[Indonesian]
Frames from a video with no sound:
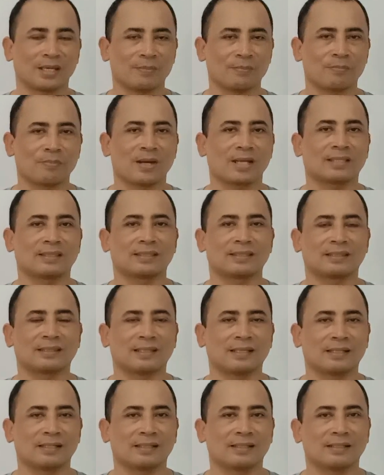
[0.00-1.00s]
empat
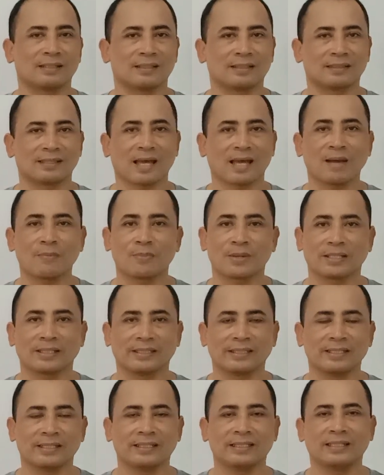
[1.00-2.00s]
eh,
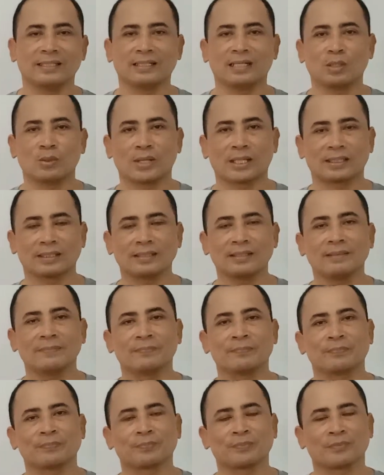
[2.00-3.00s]
tahapan ini dilewati